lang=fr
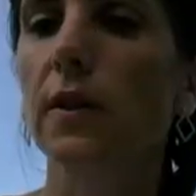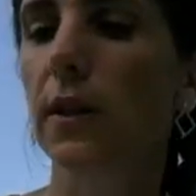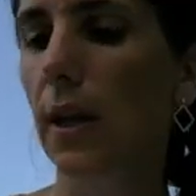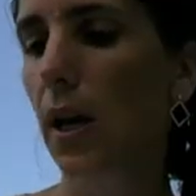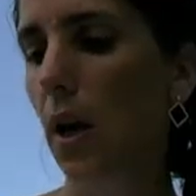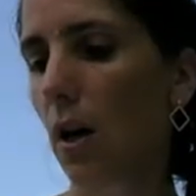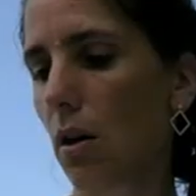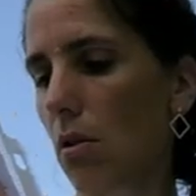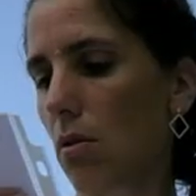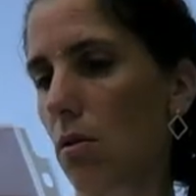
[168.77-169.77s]
C'est
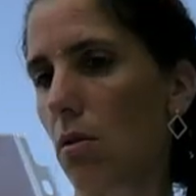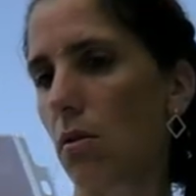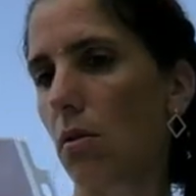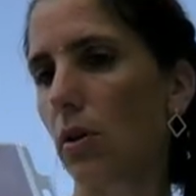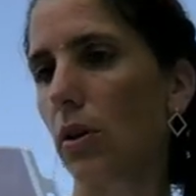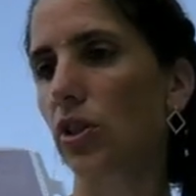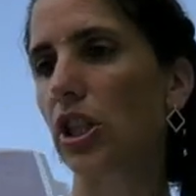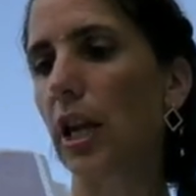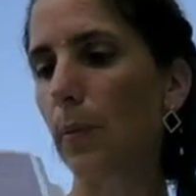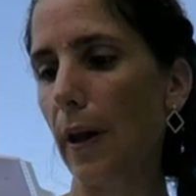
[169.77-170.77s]

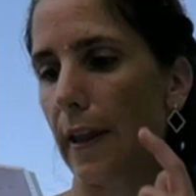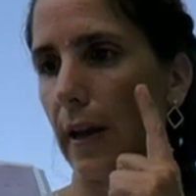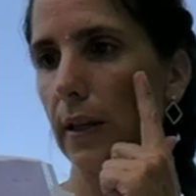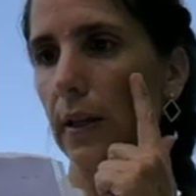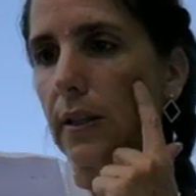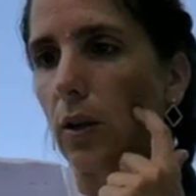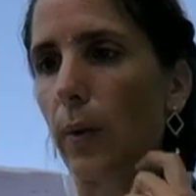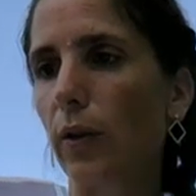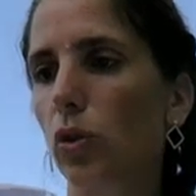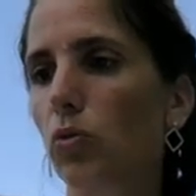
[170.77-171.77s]
Jali Pattern et c'est le
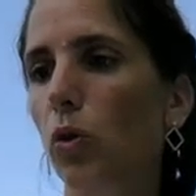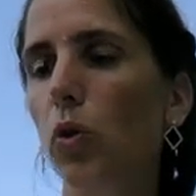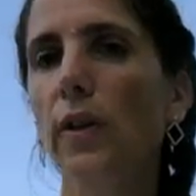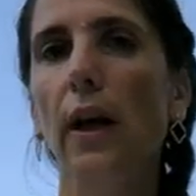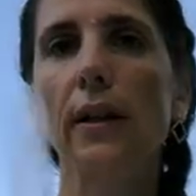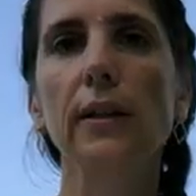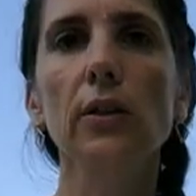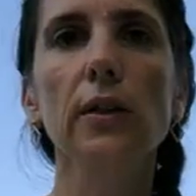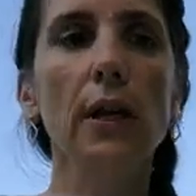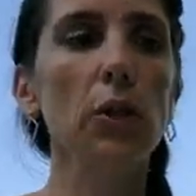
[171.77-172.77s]
patron numéro
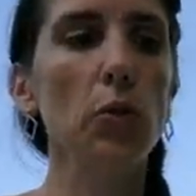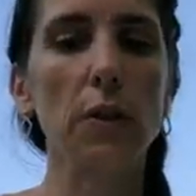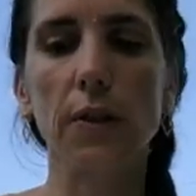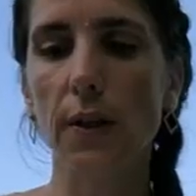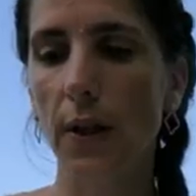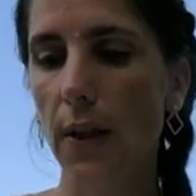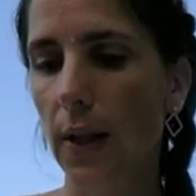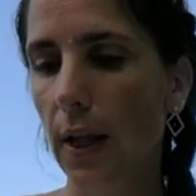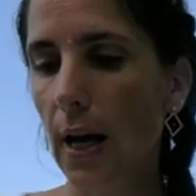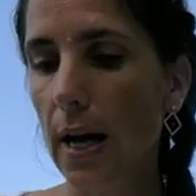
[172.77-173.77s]
3138.
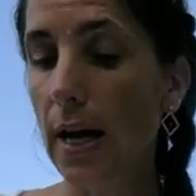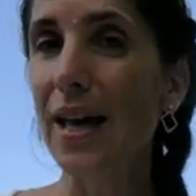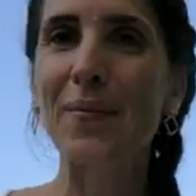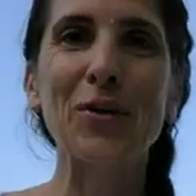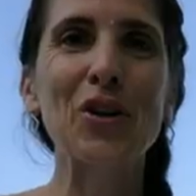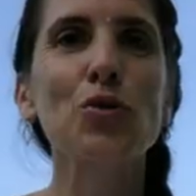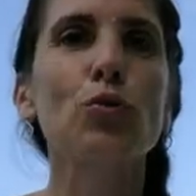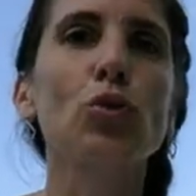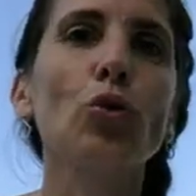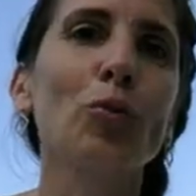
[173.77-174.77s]
Et après, je me
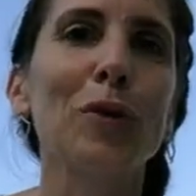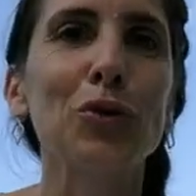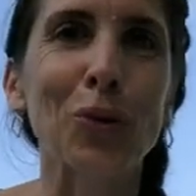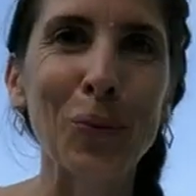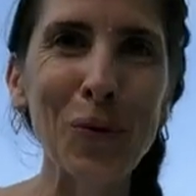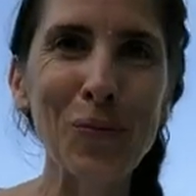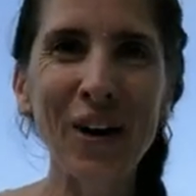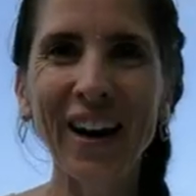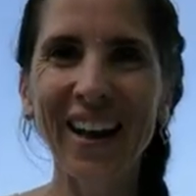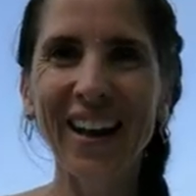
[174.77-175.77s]
suis trouvé bien sûr pour
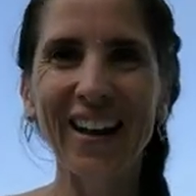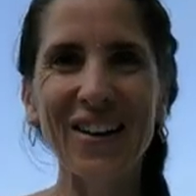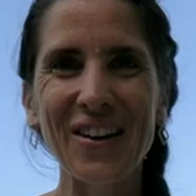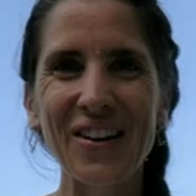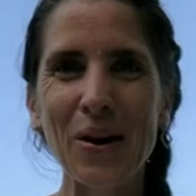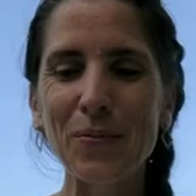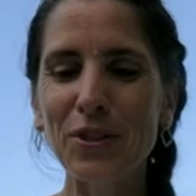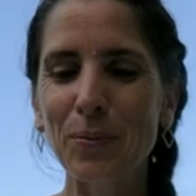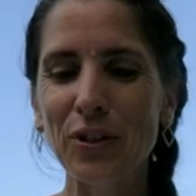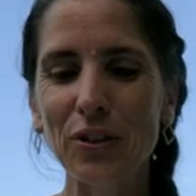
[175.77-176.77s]
moi euh, un
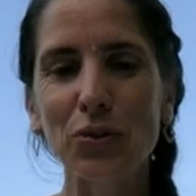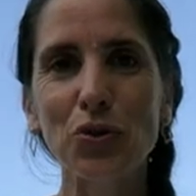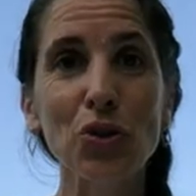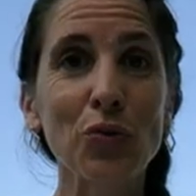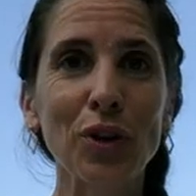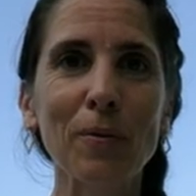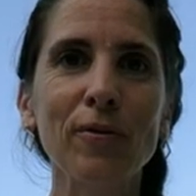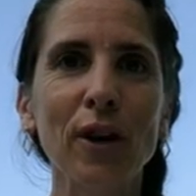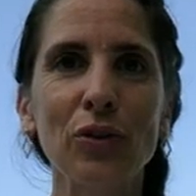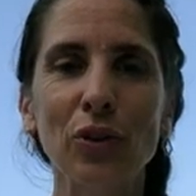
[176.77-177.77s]
petit peu de tissu. Je voudrais me
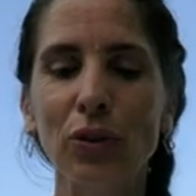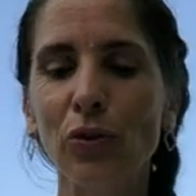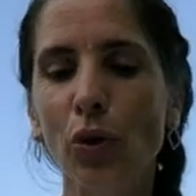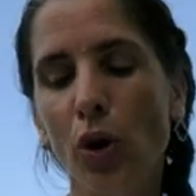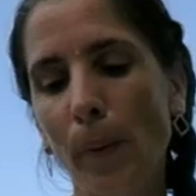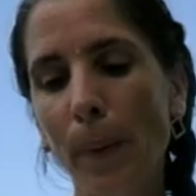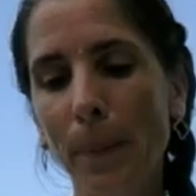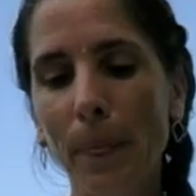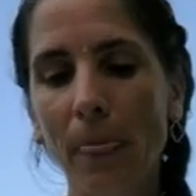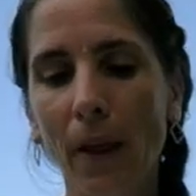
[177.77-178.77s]
faire une, une robe.
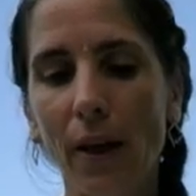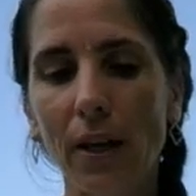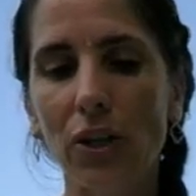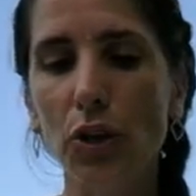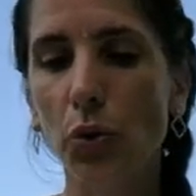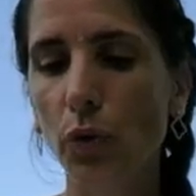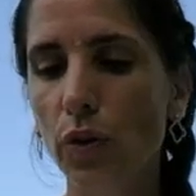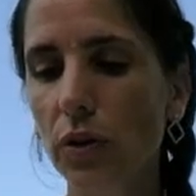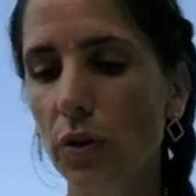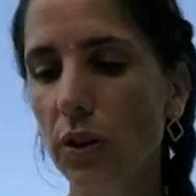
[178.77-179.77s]
Et j'ai
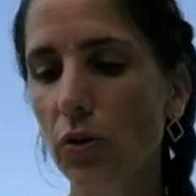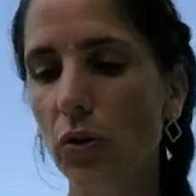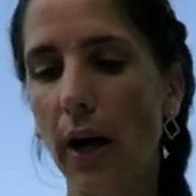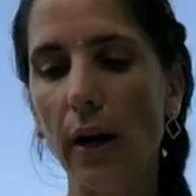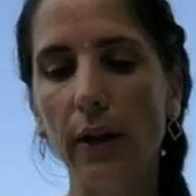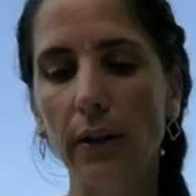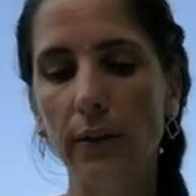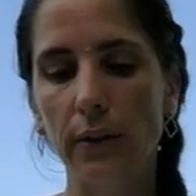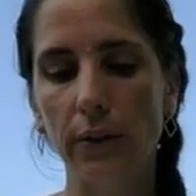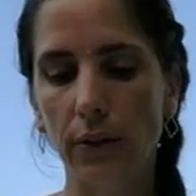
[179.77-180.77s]
trouvé ce tissu là.
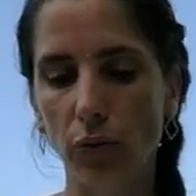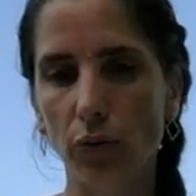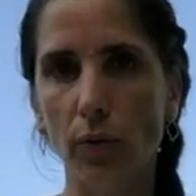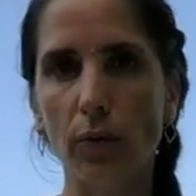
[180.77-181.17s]
Je vais vous